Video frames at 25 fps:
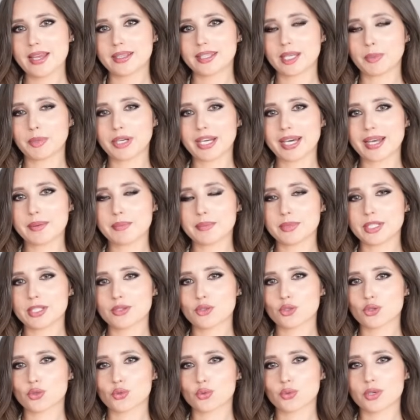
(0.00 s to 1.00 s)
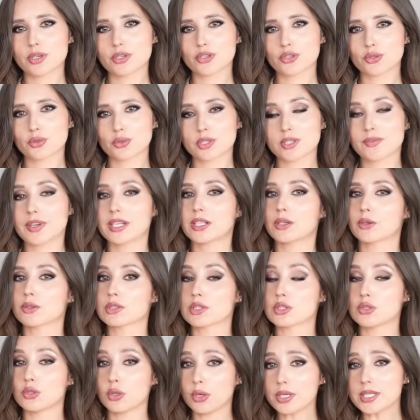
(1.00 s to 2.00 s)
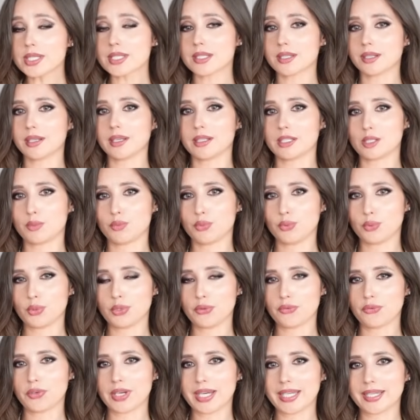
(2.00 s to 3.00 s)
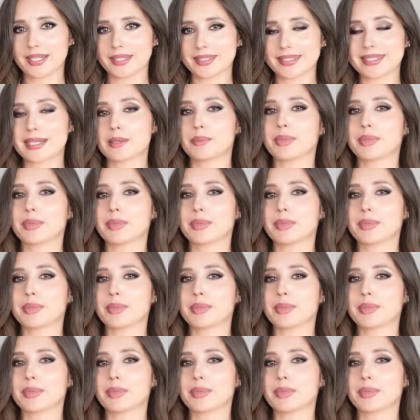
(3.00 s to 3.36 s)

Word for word: Dabei haben diese Schuhe schon 2019 ihr Debüt gefeiert.